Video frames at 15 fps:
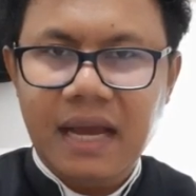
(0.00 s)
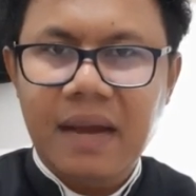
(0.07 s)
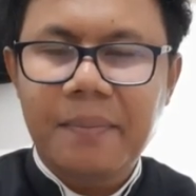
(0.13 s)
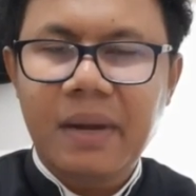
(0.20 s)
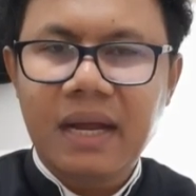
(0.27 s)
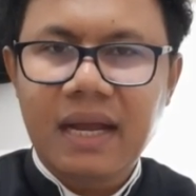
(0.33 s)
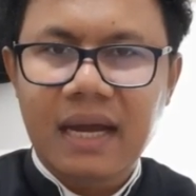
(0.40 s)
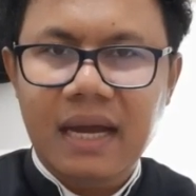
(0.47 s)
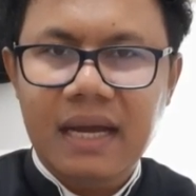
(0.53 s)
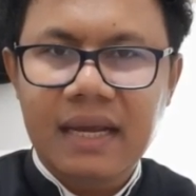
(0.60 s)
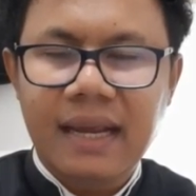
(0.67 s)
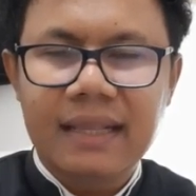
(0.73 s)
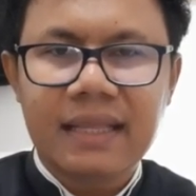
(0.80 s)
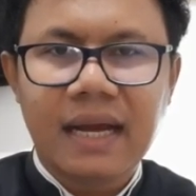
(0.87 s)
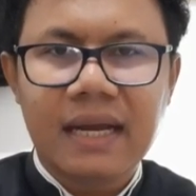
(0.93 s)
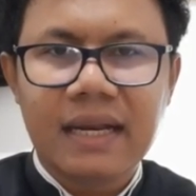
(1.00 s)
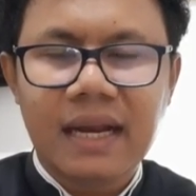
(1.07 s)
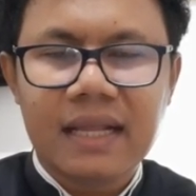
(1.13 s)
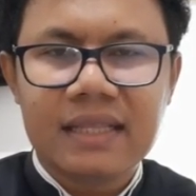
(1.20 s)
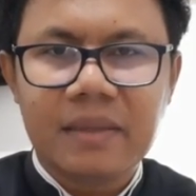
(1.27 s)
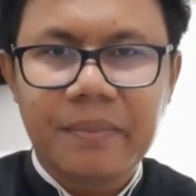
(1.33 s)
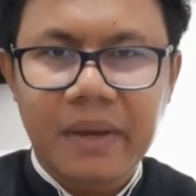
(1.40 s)
Apakah kita
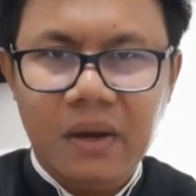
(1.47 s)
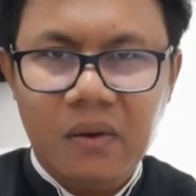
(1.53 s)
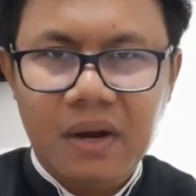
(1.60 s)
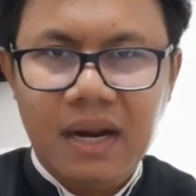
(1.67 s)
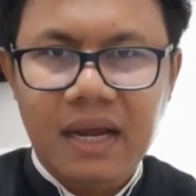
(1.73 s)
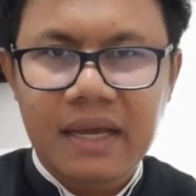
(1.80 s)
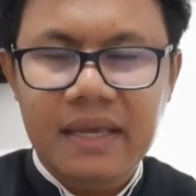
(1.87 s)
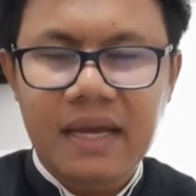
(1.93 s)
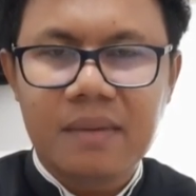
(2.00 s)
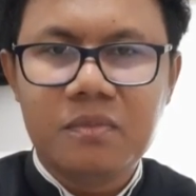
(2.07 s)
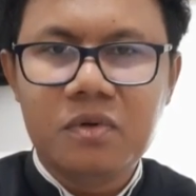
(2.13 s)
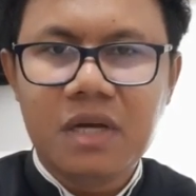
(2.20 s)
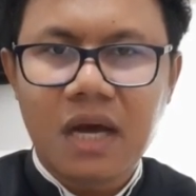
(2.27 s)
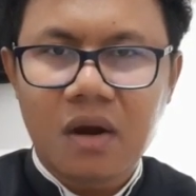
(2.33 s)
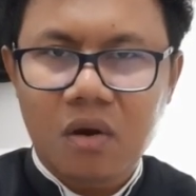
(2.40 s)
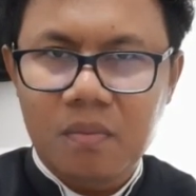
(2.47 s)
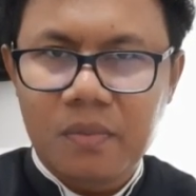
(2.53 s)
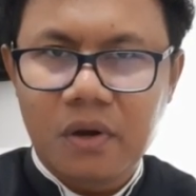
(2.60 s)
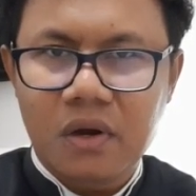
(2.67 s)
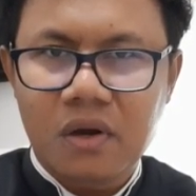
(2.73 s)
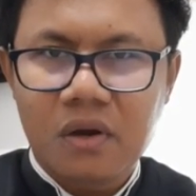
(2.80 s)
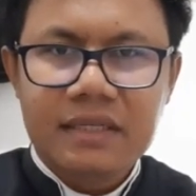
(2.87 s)
adalah tipe orang yang mudah
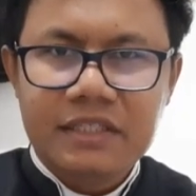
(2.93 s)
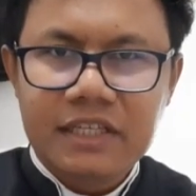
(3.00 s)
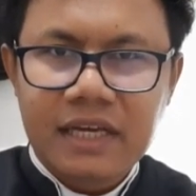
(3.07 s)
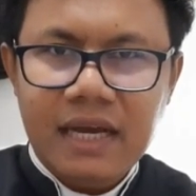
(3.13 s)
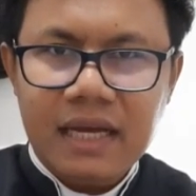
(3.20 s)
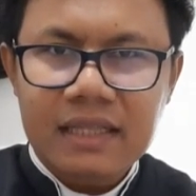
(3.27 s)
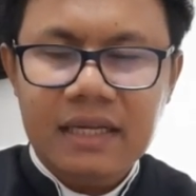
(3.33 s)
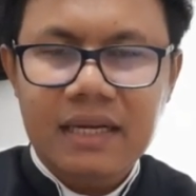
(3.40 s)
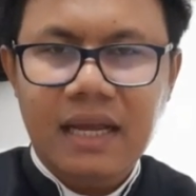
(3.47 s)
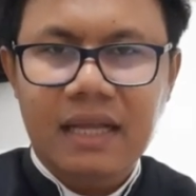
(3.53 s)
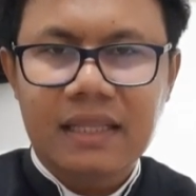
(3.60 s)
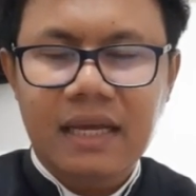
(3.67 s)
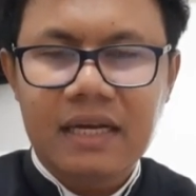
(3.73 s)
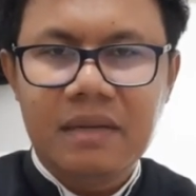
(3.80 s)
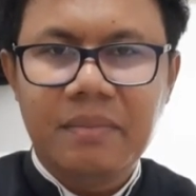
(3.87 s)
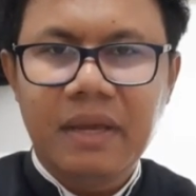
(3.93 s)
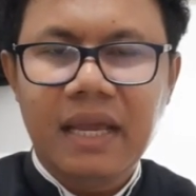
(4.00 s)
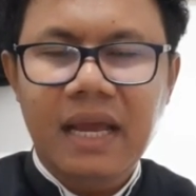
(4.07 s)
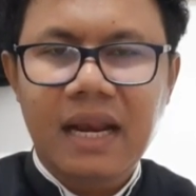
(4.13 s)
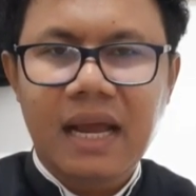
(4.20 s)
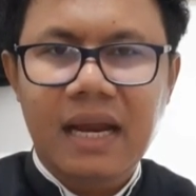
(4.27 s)
roboh? Jika ternyata demikian